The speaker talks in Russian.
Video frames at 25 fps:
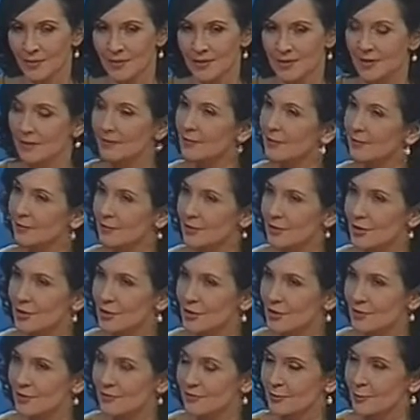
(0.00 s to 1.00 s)
сравнивая
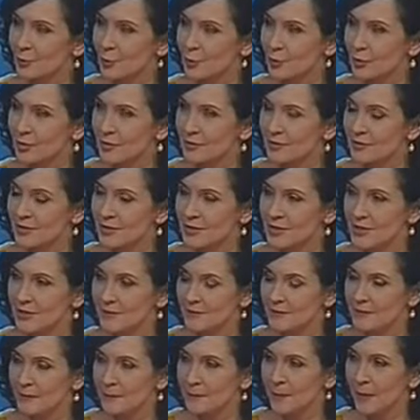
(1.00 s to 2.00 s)
жизнь в городе и в
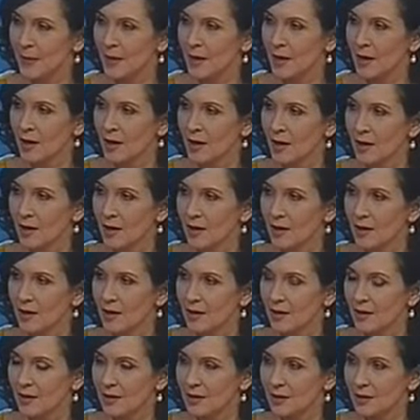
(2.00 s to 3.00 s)
деревне,
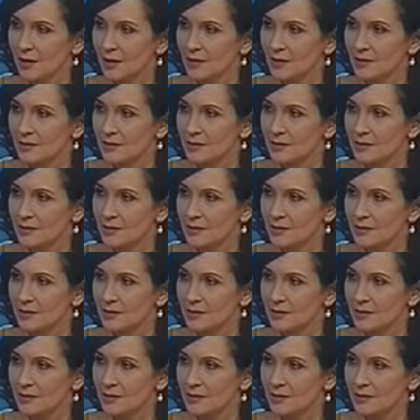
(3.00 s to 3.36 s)
а,